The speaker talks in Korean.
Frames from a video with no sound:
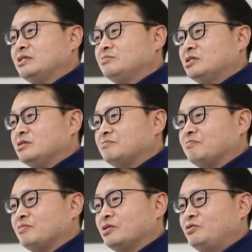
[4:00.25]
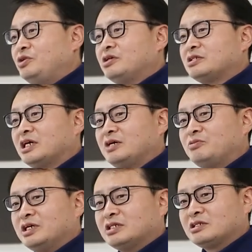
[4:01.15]
이름은 리얼타임
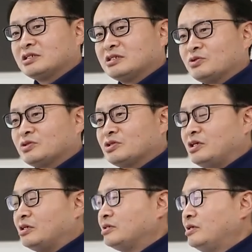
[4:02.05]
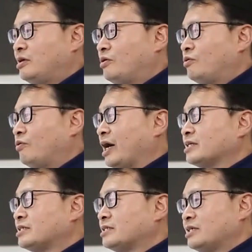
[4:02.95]
OS로서요.
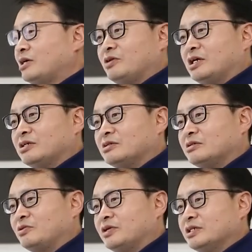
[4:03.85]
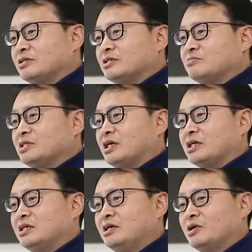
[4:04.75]
렉스라고 하는
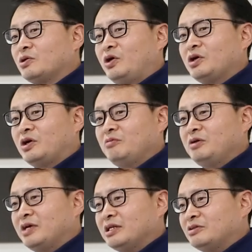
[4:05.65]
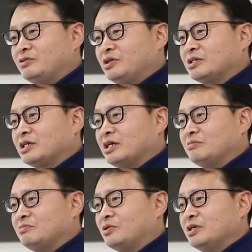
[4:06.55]
OS였습니다. 퀄컴이 만든
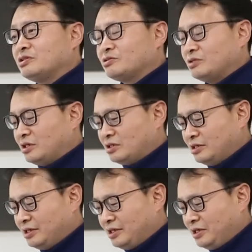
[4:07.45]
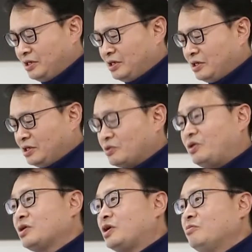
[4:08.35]
리얼타임 OS고요. 어,
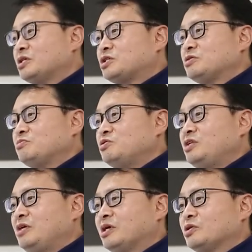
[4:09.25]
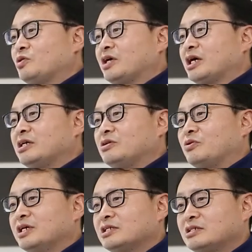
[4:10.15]
퀄컴의 칩 위에만 돌아가는
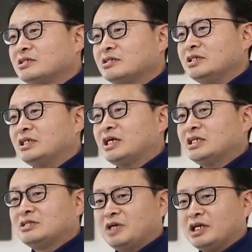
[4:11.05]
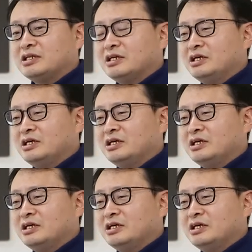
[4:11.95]
OS이긴 하지만